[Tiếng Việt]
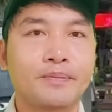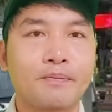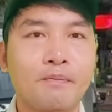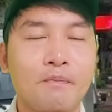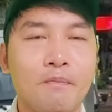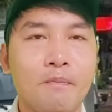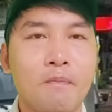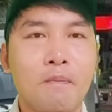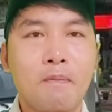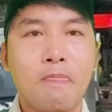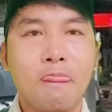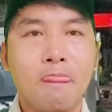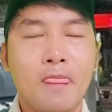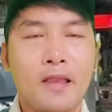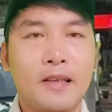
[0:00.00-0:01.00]
ừ
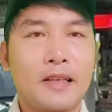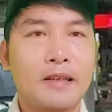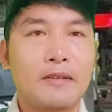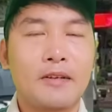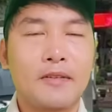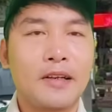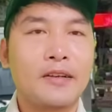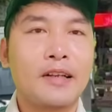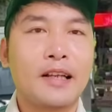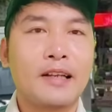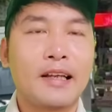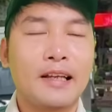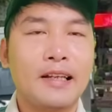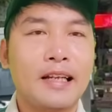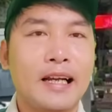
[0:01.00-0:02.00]
thì ờ, quý vị có thể
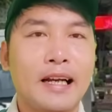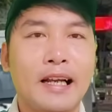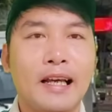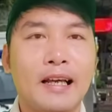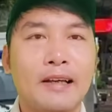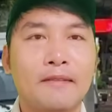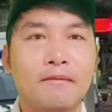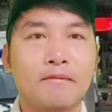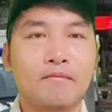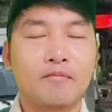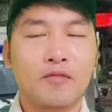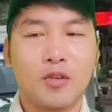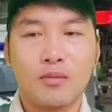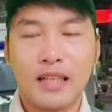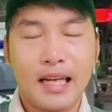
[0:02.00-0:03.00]
thấy rằng là
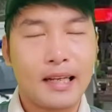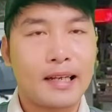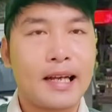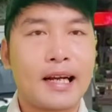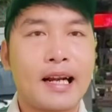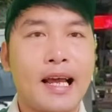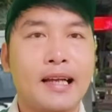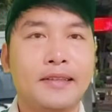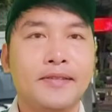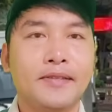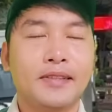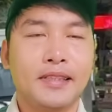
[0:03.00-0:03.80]
ừ, cũng khá là căng thẳng